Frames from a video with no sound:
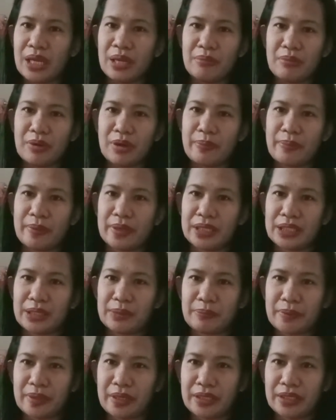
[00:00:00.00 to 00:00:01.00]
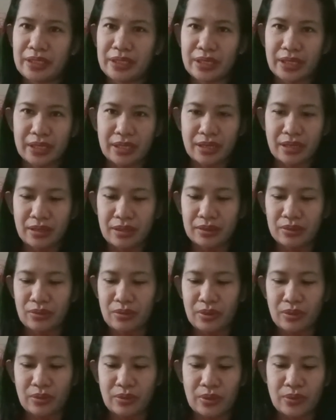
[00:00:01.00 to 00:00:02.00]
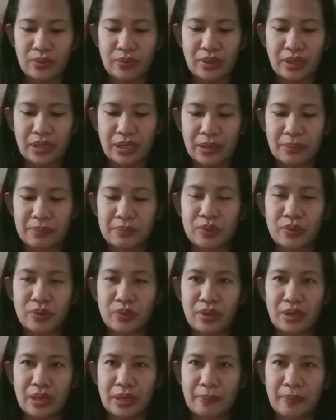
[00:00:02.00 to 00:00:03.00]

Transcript: mga party-party, ayan, at kung ano-anong ganap doon lang.